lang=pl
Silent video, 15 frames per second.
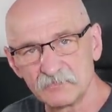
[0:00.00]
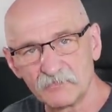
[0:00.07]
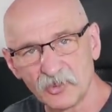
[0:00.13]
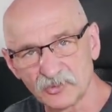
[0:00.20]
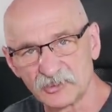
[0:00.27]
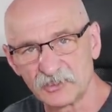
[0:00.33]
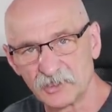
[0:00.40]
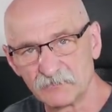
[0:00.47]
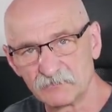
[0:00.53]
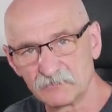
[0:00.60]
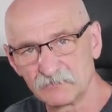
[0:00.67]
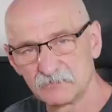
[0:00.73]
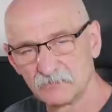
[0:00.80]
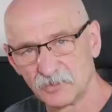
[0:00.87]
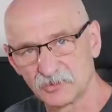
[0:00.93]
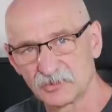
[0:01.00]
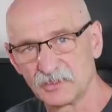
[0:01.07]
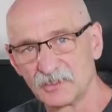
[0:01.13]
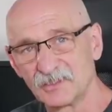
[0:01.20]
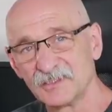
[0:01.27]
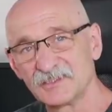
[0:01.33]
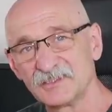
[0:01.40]
można,
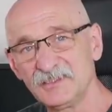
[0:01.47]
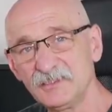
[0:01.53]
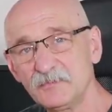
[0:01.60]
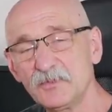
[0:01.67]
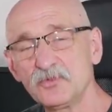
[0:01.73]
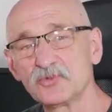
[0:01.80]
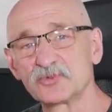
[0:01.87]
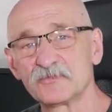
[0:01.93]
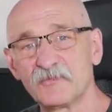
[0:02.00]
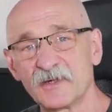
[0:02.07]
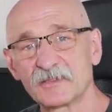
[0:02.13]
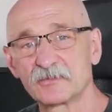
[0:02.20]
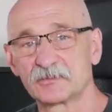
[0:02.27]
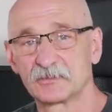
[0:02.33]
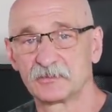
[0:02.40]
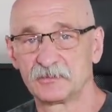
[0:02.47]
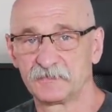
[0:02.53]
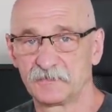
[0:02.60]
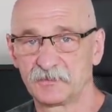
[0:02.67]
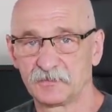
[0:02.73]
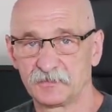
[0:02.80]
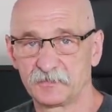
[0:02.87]
można. Z nim już warto
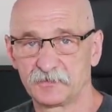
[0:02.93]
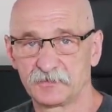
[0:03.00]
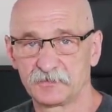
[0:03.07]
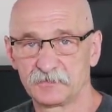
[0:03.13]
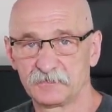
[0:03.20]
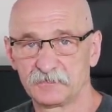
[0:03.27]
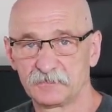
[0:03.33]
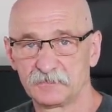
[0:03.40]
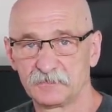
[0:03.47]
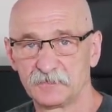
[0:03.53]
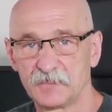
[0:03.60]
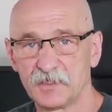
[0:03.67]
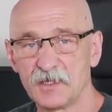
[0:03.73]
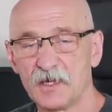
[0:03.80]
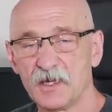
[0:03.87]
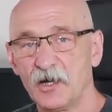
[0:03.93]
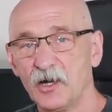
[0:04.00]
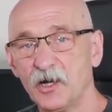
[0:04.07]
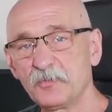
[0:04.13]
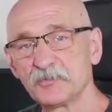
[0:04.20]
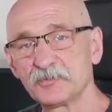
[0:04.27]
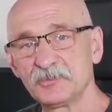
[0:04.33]
cokolwiek robić.
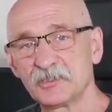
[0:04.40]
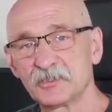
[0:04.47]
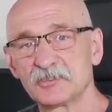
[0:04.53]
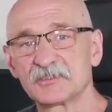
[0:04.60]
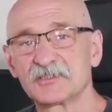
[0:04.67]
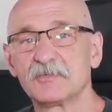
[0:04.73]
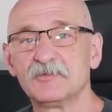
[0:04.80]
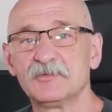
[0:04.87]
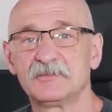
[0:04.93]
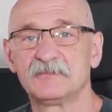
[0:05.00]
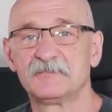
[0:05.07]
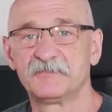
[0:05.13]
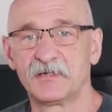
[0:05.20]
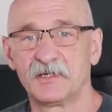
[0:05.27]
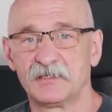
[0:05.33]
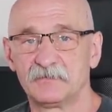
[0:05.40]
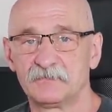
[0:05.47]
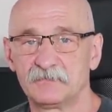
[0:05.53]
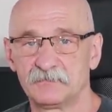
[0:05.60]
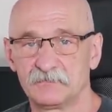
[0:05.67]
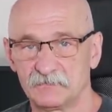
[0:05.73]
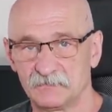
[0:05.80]
Oprócz niego zostały dwa.
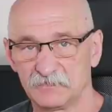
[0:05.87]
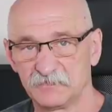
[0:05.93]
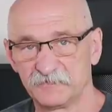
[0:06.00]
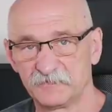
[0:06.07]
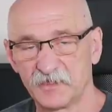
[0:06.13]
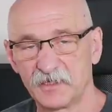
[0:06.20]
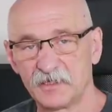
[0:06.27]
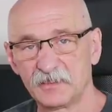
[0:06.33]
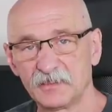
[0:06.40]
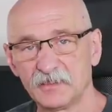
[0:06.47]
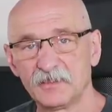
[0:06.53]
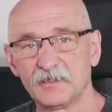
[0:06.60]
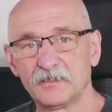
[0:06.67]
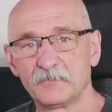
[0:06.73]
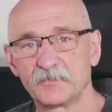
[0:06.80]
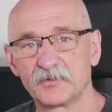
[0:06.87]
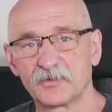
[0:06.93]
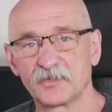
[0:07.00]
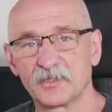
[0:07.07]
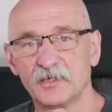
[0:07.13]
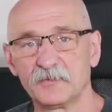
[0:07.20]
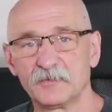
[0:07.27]
Dwa
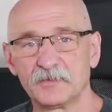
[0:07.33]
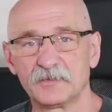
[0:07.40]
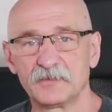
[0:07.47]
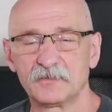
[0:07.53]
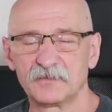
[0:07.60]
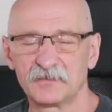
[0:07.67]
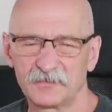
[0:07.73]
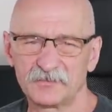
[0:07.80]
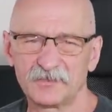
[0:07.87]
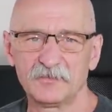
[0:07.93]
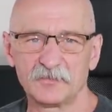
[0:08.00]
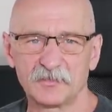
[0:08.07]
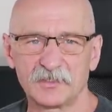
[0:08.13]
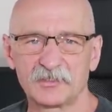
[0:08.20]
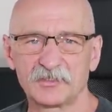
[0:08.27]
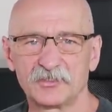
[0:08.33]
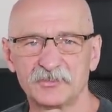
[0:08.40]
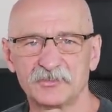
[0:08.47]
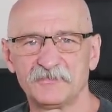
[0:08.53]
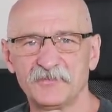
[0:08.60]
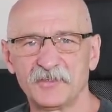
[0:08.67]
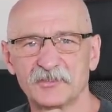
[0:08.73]
programy, o którym jak
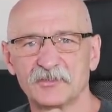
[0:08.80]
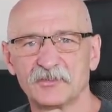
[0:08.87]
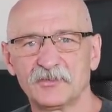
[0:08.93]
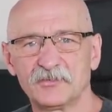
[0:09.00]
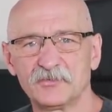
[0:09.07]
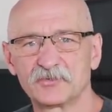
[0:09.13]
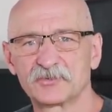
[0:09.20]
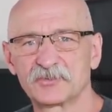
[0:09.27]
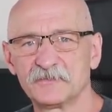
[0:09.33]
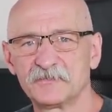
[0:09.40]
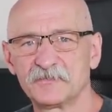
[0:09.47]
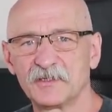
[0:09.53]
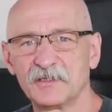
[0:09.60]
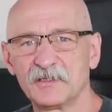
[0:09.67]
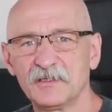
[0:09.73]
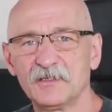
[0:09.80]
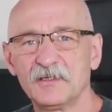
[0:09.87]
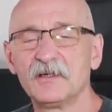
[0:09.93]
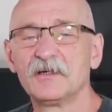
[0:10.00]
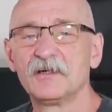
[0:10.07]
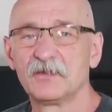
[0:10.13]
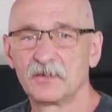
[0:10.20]
ktoś wie, to używa.
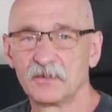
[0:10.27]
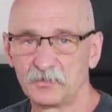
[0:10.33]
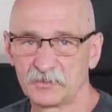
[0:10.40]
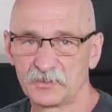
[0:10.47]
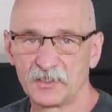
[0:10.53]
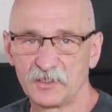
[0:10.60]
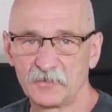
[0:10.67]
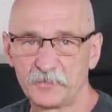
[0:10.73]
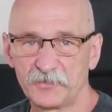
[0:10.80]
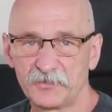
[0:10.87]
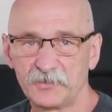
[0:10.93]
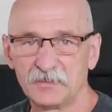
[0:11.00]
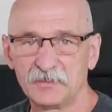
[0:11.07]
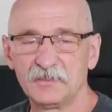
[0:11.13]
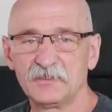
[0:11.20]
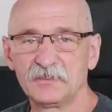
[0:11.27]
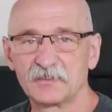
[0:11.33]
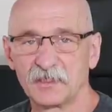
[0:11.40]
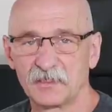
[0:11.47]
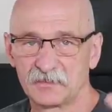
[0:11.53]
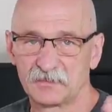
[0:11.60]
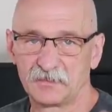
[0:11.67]
Routerapy Therapy i
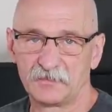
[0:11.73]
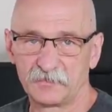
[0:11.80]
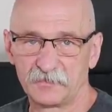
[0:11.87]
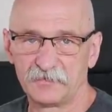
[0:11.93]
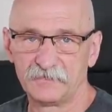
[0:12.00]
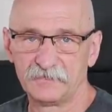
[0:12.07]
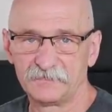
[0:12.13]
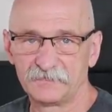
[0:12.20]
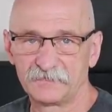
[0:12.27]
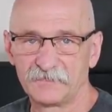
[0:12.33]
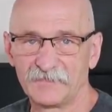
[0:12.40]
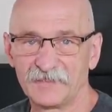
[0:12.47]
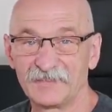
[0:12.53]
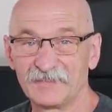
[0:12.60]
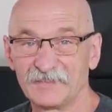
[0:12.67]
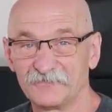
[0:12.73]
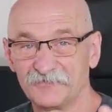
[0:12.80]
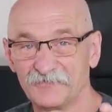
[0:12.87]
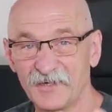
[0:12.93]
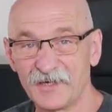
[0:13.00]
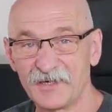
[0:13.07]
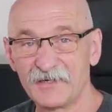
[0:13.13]
Darktable,
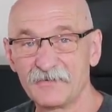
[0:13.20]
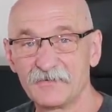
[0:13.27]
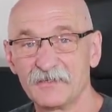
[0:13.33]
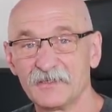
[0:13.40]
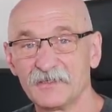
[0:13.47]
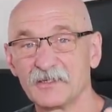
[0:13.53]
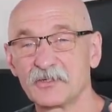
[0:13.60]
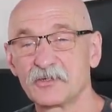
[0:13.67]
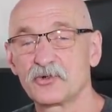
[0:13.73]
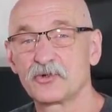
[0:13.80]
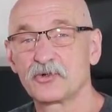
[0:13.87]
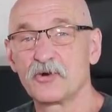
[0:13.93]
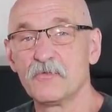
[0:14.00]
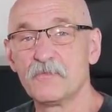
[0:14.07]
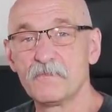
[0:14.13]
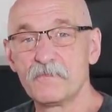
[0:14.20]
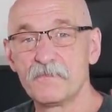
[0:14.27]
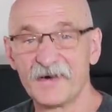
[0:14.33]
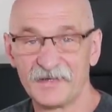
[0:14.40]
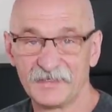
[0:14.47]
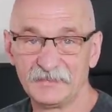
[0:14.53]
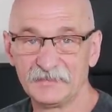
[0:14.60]
Dwa
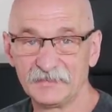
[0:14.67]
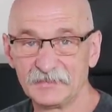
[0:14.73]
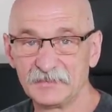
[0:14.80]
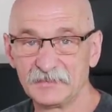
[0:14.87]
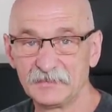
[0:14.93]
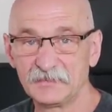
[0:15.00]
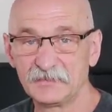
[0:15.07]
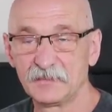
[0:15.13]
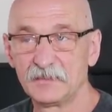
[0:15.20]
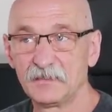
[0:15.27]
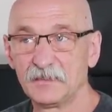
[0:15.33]
kombajny